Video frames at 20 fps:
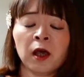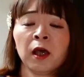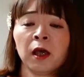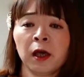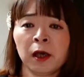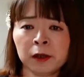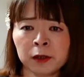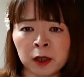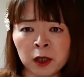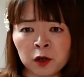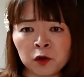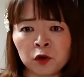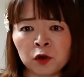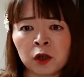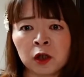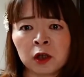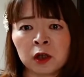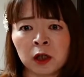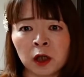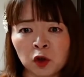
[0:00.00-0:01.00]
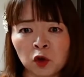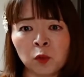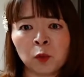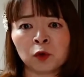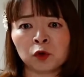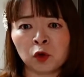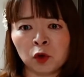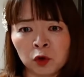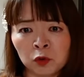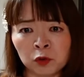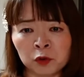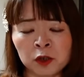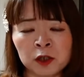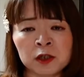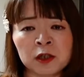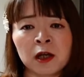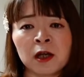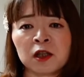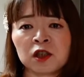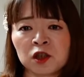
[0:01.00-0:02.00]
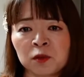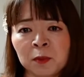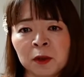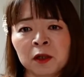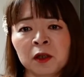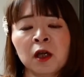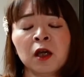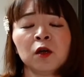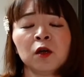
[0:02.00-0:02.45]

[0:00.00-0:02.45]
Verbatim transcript: エネルギーへと戻るのです。つまり